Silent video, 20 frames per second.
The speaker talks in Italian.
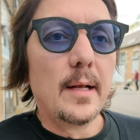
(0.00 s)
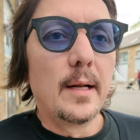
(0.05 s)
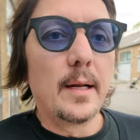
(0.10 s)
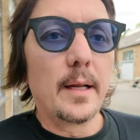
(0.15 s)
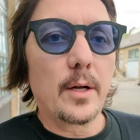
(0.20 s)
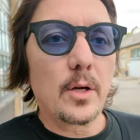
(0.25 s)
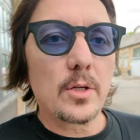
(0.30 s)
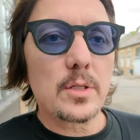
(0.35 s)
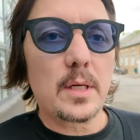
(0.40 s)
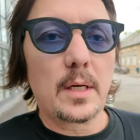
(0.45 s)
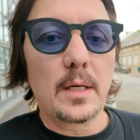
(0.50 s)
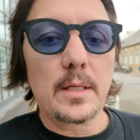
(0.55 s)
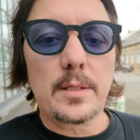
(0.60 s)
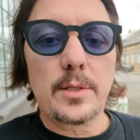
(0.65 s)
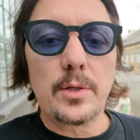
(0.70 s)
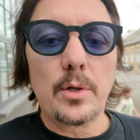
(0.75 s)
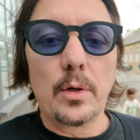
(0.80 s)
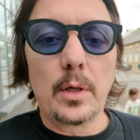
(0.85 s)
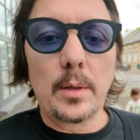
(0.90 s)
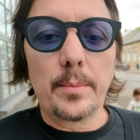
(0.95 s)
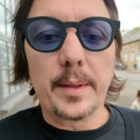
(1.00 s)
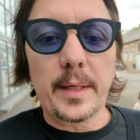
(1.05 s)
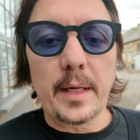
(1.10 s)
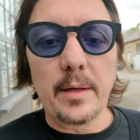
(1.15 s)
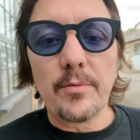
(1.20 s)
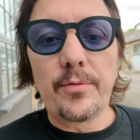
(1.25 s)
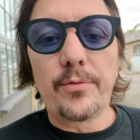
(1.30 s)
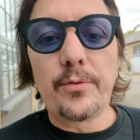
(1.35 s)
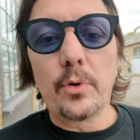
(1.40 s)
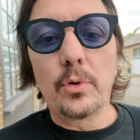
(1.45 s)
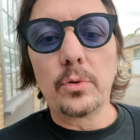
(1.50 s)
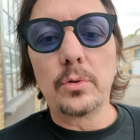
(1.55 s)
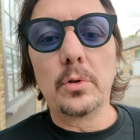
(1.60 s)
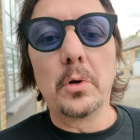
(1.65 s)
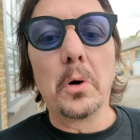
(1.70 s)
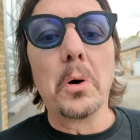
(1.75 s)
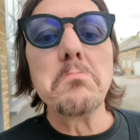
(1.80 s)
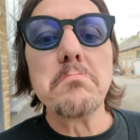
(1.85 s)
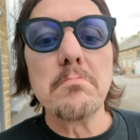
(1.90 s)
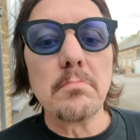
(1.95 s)
le nostre elezioni perché in
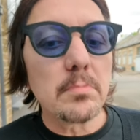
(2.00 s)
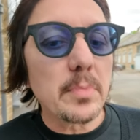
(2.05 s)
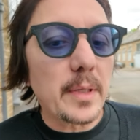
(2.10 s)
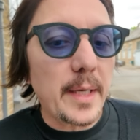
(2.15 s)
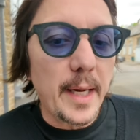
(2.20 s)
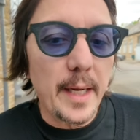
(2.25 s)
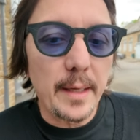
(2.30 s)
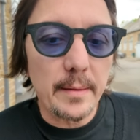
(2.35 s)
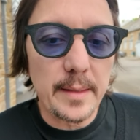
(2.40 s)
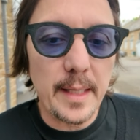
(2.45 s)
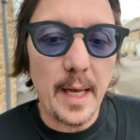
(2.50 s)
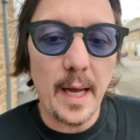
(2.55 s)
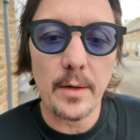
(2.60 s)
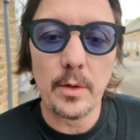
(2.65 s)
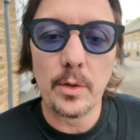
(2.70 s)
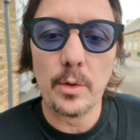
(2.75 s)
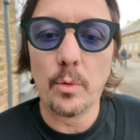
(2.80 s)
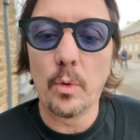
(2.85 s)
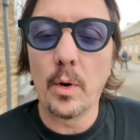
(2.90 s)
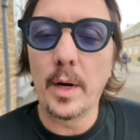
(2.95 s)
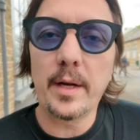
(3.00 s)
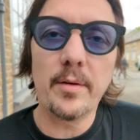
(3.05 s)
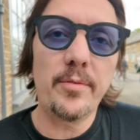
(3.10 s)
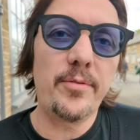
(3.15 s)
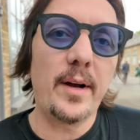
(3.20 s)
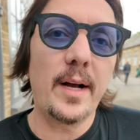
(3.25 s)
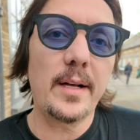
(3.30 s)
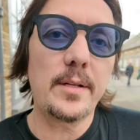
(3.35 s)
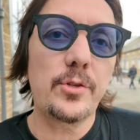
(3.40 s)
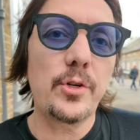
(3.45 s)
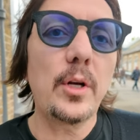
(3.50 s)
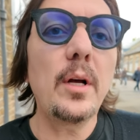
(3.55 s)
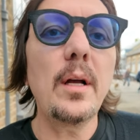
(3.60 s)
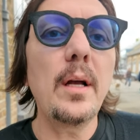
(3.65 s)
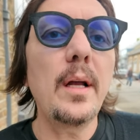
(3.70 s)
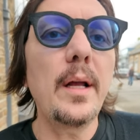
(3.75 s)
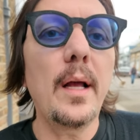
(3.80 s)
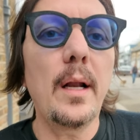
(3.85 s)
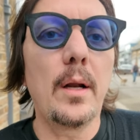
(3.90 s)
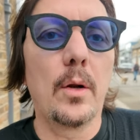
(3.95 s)
fondo che danno vuoi che
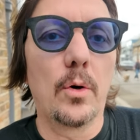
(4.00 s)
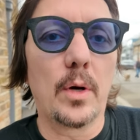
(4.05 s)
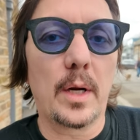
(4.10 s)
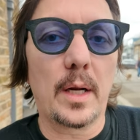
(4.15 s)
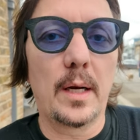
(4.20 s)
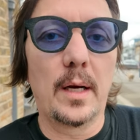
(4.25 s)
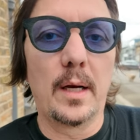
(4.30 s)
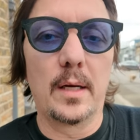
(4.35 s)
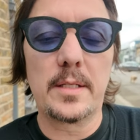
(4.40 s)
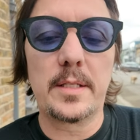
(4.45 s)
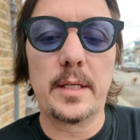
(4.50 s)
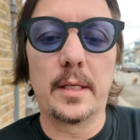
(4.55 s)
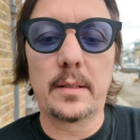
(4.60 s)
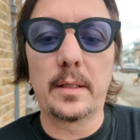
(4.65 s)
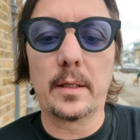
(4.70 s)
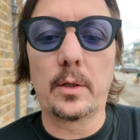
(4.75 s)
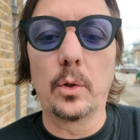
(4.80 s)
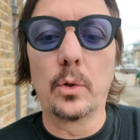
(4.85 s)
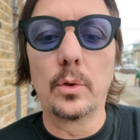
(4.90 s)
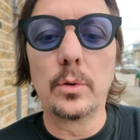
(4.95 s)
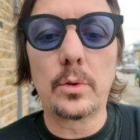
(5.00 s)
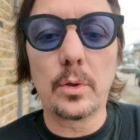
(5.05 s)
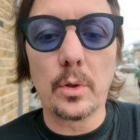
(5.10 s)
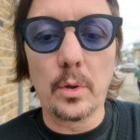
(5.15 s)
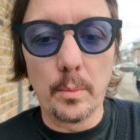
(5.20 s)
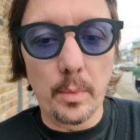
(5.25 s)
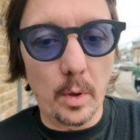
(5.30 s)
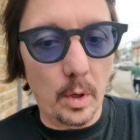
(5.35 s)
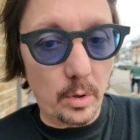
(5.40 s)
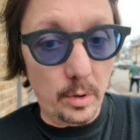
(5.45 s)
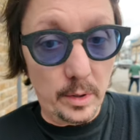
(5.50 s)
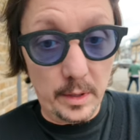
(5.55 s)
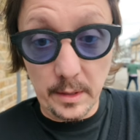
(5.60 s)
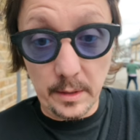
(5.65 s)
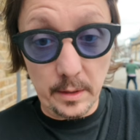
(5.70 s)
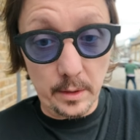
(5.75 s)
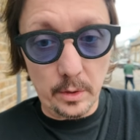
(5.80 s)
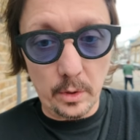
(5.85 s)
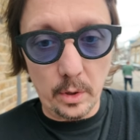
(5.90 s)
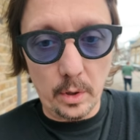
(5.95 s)
faccia e allora siete contro il blocco di
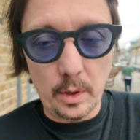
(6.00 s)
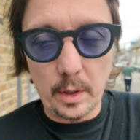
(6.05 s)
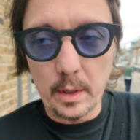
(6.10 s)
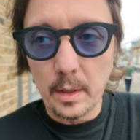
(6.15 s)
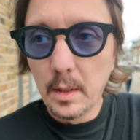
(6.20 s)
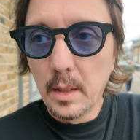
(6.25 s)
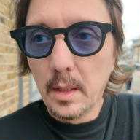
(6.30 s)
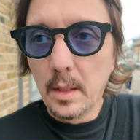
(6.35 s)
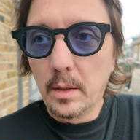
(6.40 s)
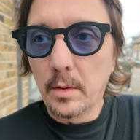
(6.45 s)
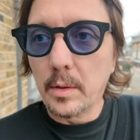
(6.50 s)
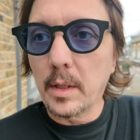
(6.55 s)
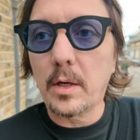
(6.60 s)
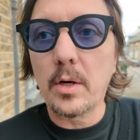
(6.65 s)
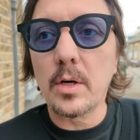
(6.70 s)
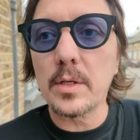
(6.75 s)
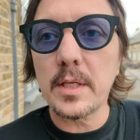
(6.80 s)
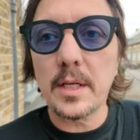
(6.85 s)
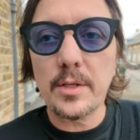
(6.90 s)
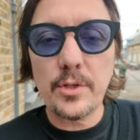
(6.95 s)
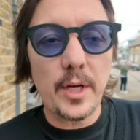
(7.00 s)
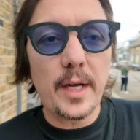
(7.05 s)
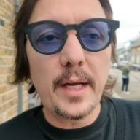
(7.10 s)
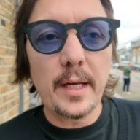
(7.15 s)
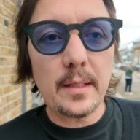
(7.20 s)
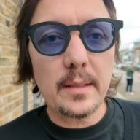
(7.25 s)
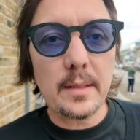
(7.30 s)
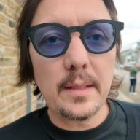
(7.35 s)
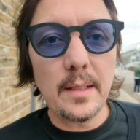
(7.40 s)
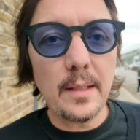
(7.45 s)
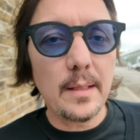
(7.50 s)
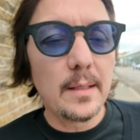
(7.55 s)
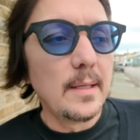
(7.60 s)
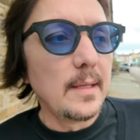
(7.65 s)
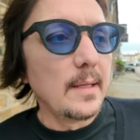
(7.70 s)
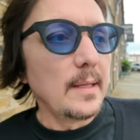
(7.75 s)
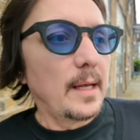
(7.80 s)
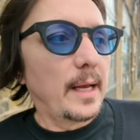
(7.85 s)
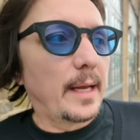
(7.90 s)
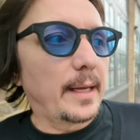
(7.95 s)
TikTok. Una cosa certa
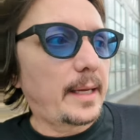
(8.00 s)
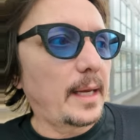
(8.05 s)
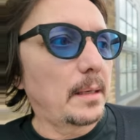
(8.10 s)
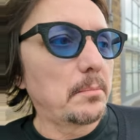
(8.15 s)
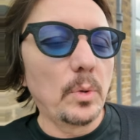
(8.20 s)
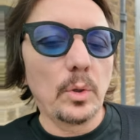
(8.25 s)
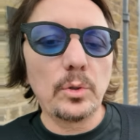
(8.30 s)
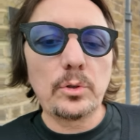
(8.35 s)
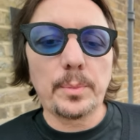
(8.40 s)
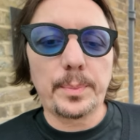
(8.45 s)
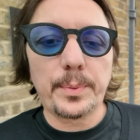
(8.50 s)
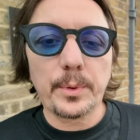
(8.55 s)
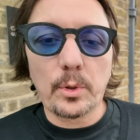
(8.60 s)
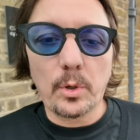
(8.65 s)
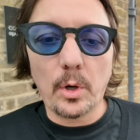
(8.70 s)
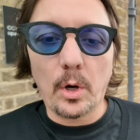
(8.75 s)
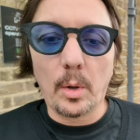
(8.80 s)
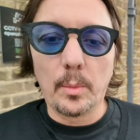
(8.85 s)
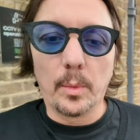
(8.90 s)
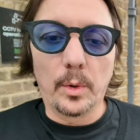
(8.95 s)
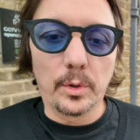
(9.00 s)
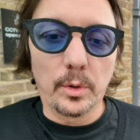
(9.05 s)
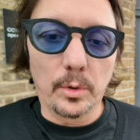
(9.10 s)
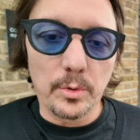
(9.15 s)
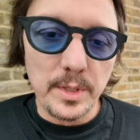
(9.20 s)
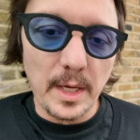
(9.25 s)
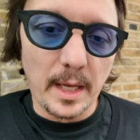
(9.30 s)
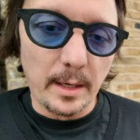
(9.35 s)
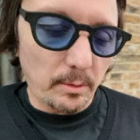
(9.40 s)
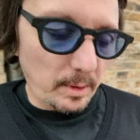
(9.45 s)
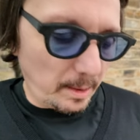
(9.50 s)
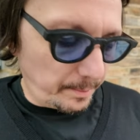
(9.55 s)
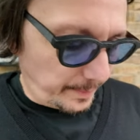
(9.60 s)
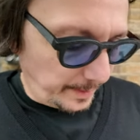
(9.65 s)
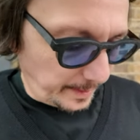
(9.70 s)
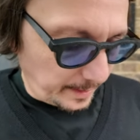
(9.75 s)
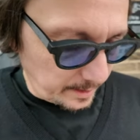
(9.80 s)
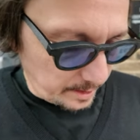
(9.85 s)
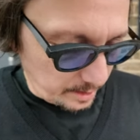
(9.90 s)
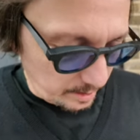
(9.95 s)
è che è molto più comodo usare
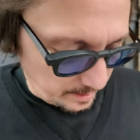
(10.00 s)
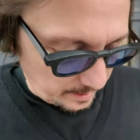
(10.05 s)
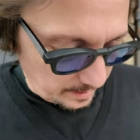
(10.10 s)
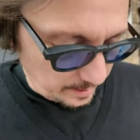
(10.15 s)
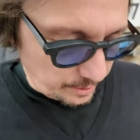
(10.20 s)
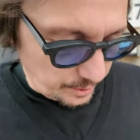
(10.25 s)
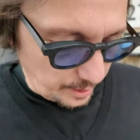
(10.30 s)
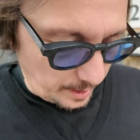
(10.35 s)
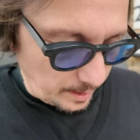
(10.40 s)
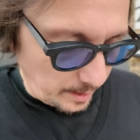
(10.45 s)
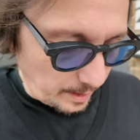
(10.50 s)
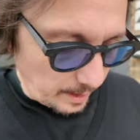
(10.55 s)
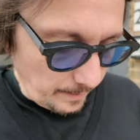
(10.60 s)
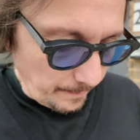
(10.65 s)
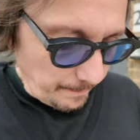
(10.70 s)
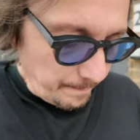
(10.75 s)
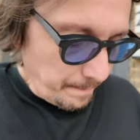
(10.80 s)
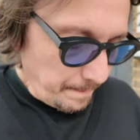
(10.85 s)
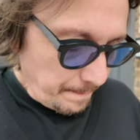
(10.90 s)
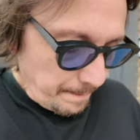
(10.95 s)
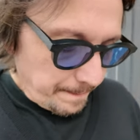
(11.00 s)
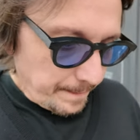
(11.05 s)
un'applicazione del genere